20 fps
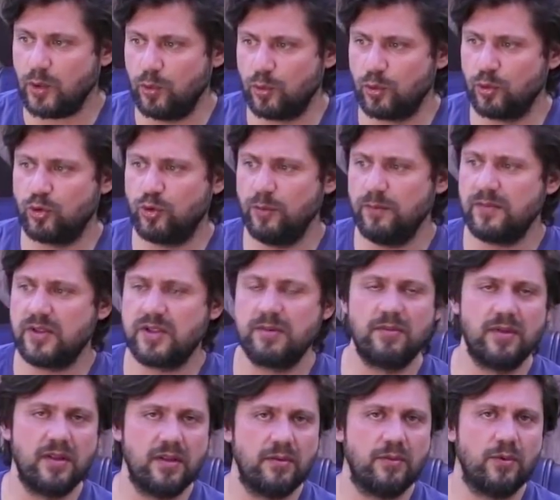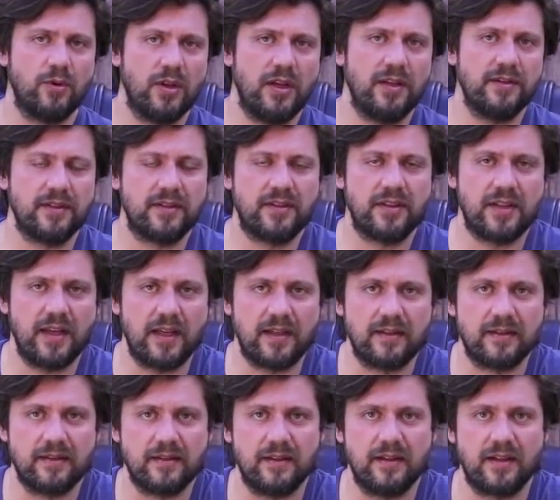Unuttum. Şimdi onu
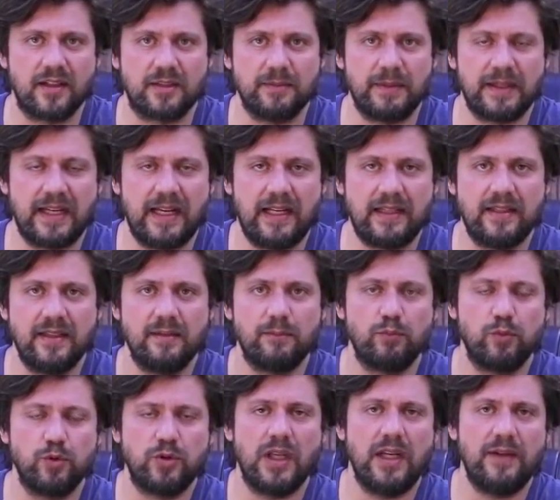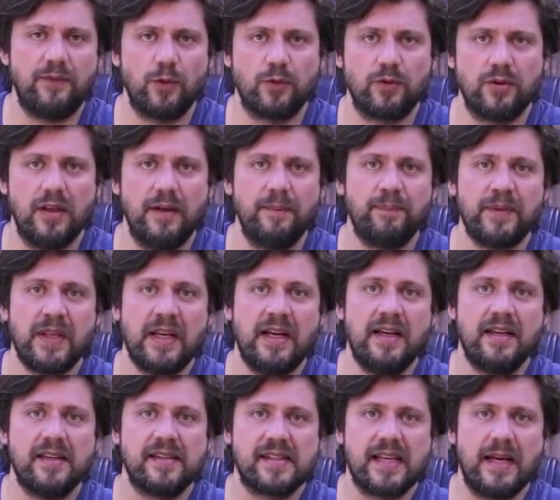anlatırken e, aklıma geldi. Bu telefonda
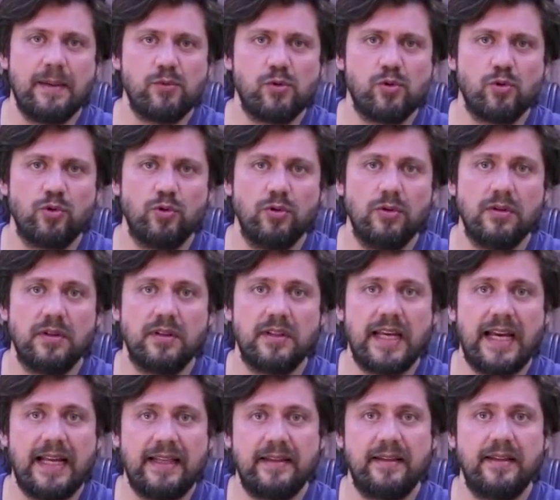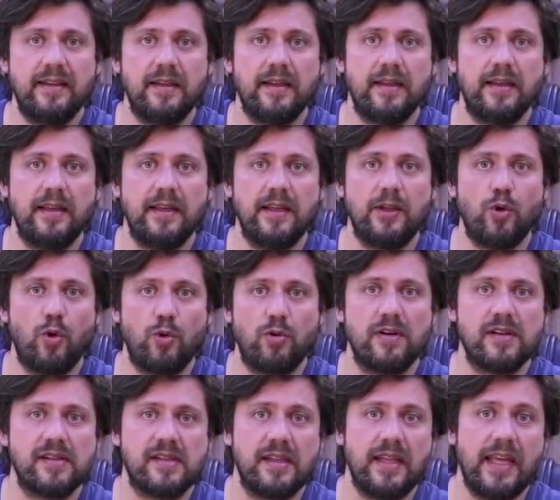Samsung'un kendi e,
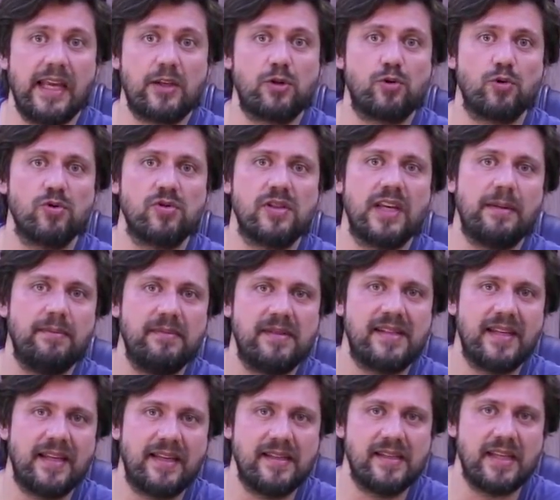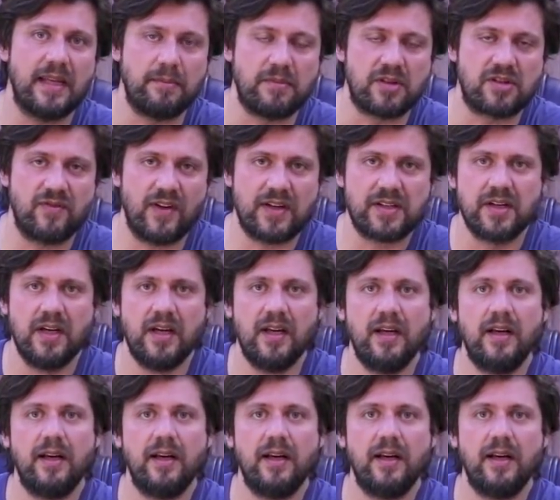Yongasit Exynos 7870 var.